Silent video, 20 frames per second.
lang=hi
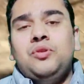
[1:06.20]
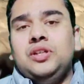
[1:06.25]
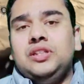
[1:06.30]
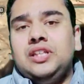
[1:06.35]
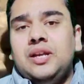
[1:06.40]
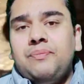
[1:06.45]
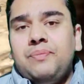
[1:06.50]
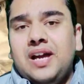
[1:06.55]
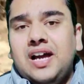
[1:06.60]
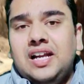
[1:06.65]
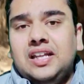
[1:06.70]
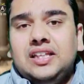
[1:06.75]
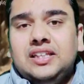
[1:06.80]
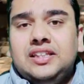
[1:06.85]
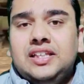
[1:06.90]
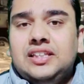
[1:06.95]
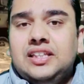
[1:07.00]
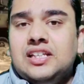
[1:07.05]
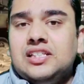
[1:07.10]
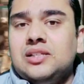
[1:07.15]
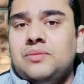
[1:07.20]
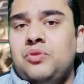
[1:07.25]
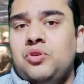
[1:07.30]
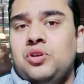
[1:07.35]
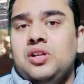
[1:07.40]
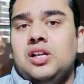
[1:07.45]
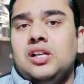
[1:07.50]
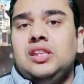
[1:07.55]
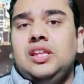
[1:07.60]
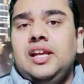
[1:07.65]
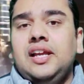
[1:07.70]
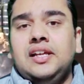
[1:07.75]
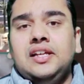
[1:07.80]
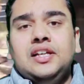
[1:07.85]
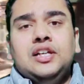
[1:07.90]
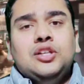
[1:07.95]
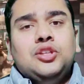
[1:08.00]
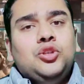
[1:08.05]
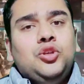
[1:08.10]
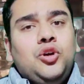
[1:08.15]
आप लोग इतना प्यार देते हैं इतना सपोर्ट करते
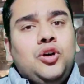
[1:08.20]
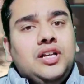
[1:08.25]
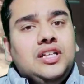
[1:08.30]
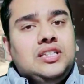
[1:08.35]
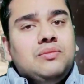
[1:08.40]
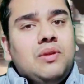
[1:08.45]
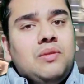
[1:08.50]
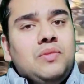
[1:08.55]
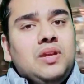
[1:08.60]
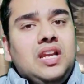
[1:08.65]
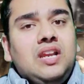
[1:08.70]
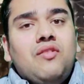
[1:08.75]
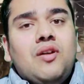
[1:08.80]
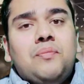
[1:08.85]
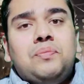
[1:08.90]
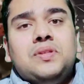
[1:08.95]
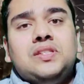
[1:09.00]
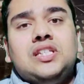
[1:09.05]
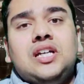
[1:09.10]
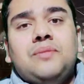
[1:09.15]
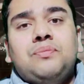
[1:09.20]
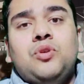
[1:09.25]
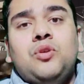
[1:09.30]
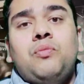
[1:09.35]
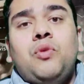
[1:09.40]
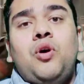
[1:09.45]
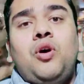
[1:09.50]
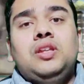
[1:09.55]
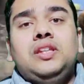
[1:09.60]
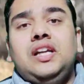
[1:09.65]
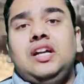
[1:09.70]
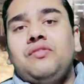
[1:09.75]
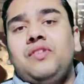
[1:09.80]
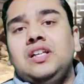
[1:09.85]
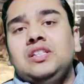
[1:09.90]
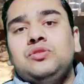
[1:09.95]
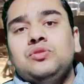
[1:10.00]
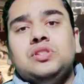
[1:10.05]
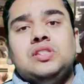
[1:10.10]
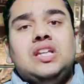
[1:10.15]
हैं तो इसमें मिली वेपन्स आपको बहुत
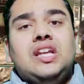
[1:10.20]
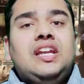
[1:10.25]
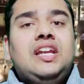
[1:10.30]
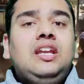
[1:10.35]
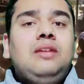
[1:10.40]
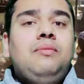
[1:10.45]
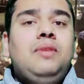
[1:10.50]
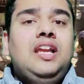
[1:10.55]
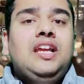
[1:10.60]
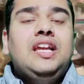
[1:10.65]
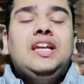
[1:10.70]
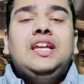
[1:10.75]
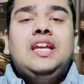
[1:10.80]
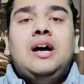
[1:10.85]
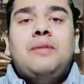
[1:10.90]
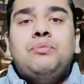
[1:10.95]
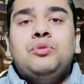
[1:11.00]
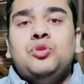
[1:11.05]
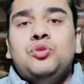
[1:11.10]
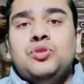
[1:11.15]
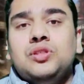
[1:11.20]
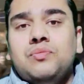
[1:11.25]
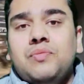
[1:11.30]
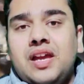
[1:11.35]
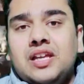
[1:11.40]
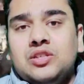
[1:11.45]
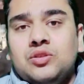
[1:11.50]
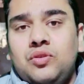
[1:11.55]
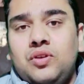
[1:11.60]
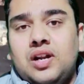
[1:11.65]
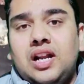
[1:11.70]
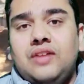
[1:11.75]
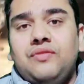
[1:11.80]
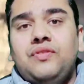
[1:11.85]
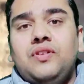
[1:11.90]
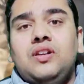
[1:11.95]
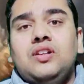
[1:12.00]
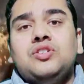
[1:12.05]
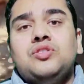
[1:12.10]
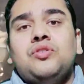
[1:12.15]
एडवांस उस तरह की नहीं मिलेंगे कि आपको उसमें एसोल
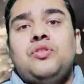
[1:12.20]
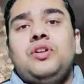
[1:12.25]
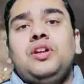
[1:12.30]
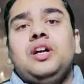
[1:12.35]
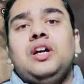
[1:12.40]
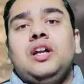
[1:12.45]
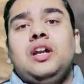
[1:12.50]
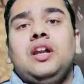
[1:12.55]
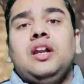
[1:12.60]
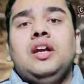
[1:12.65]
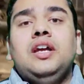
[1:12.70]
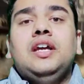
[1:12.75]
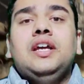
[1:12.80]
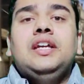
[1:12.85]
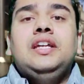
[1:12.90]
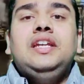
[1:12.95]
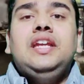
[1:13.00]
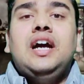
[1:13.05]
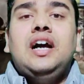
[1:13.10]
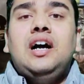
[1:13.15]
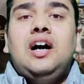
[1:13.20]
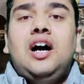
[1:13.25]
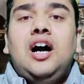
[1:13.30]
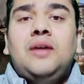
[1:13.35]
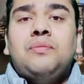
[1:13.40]
राइफल शॉर्ट गन या